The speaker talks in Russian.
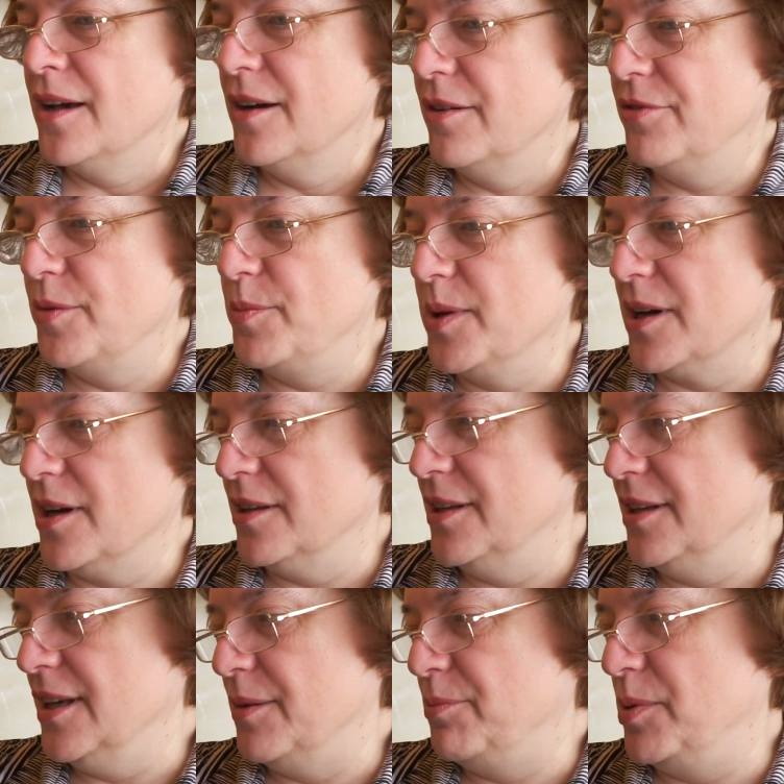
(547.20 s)
Выбирала
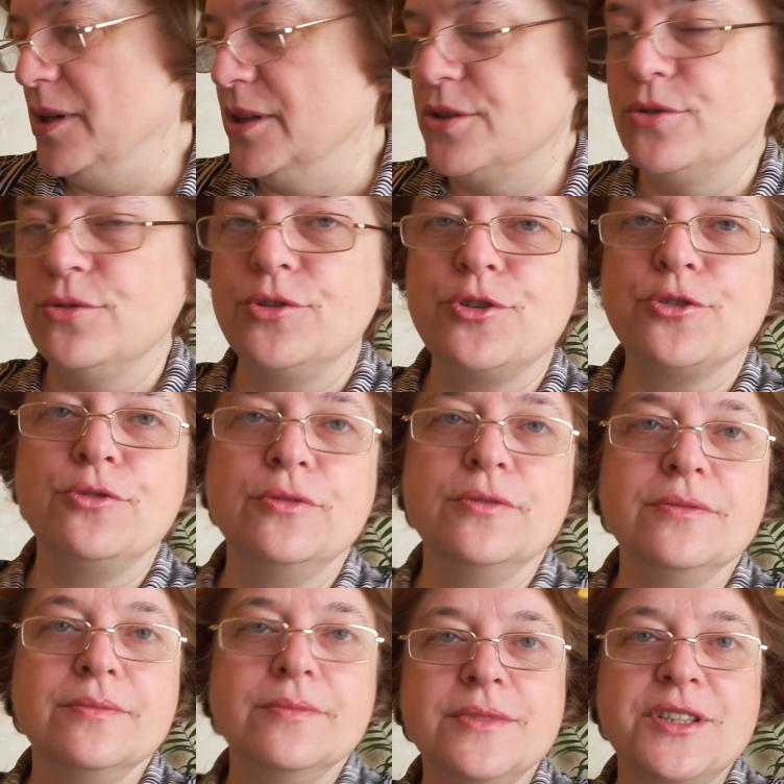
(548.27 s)
я по
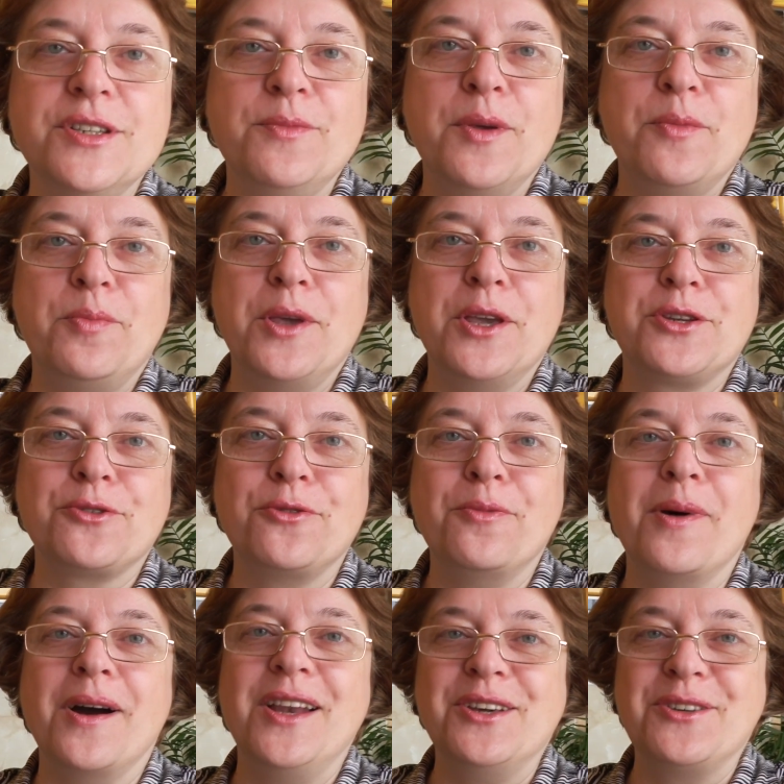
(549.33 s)
листочку себе печку
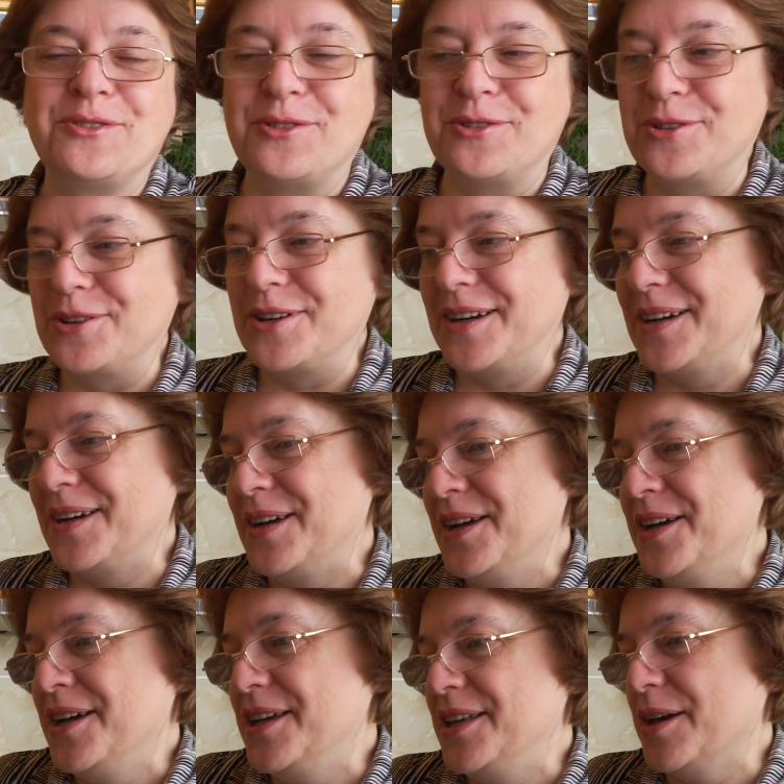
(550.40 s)
маленькую.
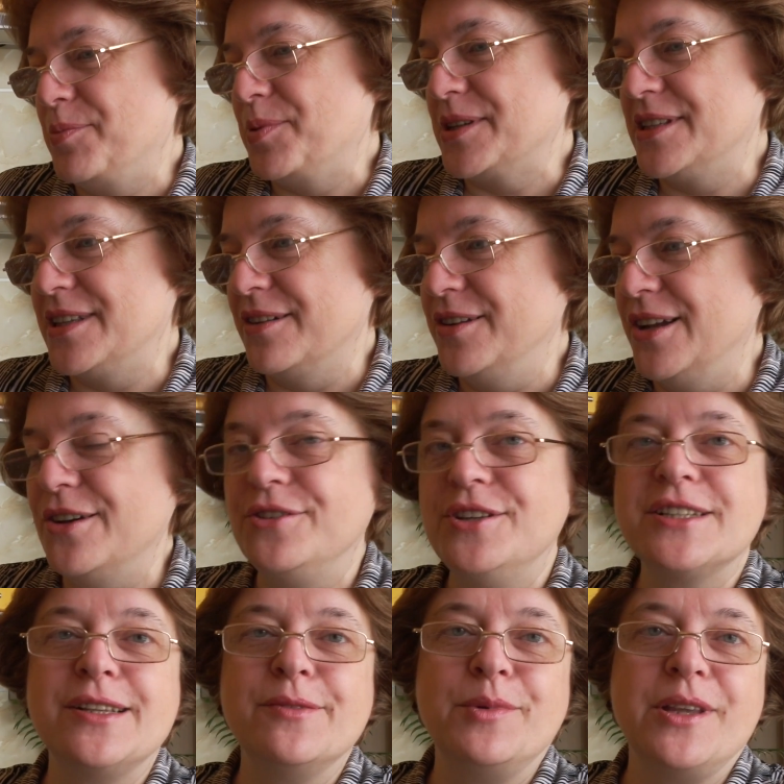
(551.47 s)
Я представляю,
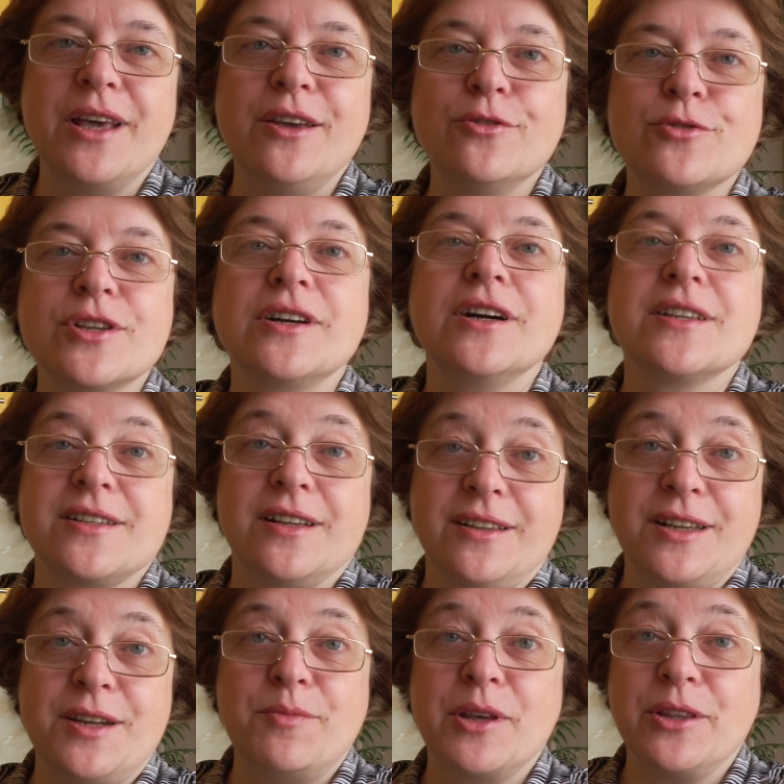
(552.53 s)
если бы я ее
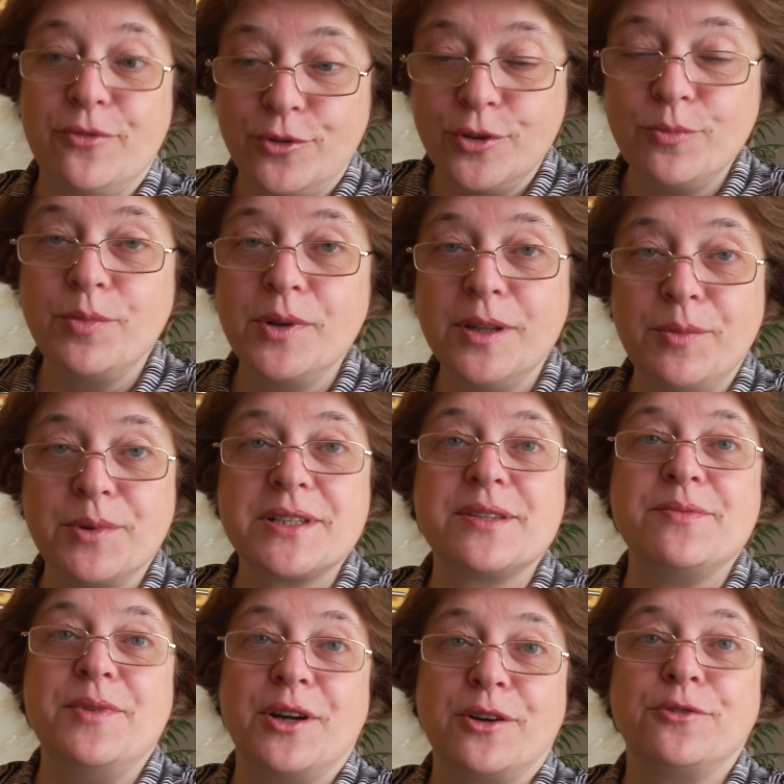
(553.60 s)
заказала, ребят. Вот было бы
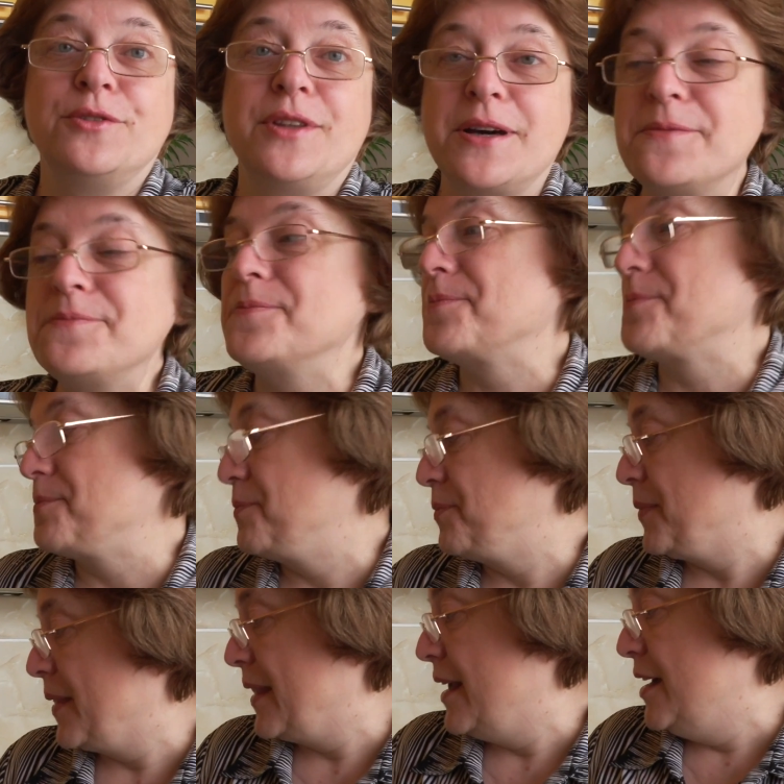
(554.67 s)
смеху, да?
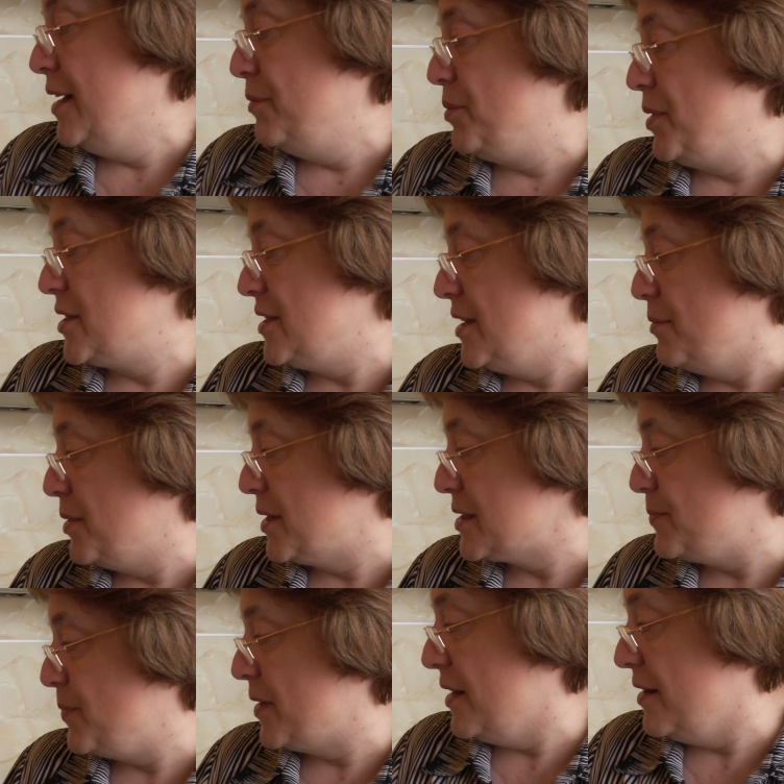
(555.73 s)
Пришла бы,
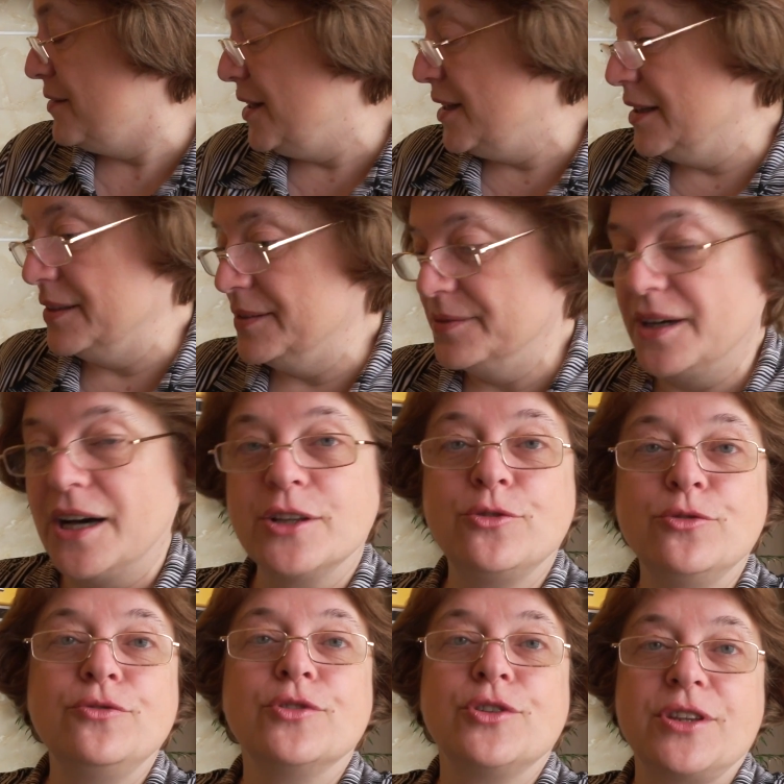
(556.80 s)
распаковала, а
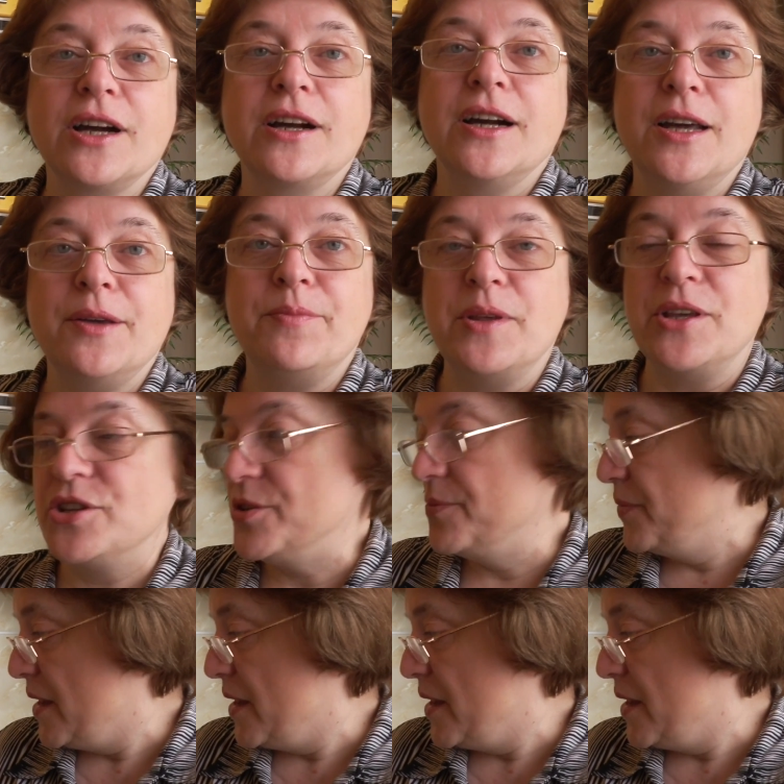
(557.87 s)
тут вот такая печь.